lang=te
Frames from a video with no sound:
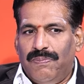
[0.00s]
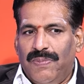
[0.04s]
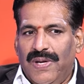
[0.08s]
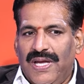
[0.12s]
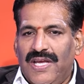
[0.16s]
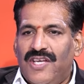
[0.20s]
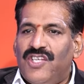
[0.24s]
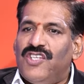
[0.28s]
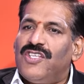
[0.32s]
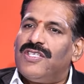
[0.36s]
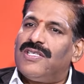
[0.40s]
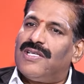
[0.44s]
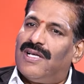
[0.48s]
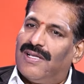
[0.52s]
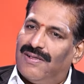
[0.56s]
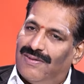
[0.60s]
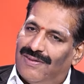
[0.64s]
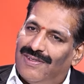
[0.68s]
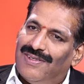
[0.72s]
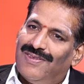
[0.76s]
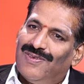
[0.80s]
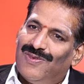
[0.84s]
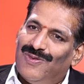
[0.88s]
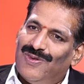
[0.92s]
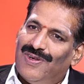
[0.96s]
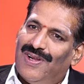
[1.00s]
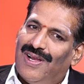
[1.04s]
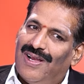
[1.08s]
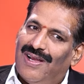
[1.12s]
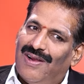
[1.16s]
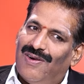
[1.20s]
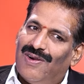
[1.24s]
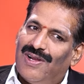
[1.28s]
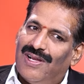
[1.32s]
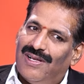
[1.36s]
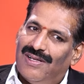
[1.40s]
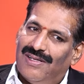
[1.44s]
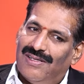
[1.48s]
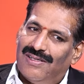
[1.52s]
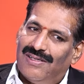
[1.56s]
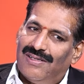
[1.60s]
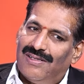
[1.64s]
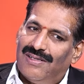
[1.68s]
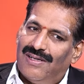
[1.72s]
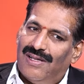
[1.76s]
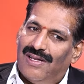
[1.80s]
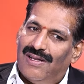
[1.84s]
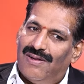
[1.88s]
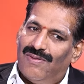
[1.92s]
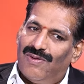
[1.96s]
భేషజాలు ఒక
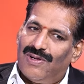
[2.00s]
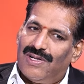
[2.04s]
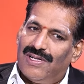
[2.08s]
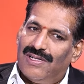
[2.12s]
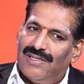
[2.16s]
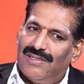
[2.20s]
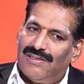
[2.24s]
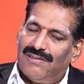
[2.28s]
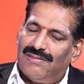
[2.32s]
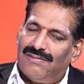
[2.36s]
నా ఒక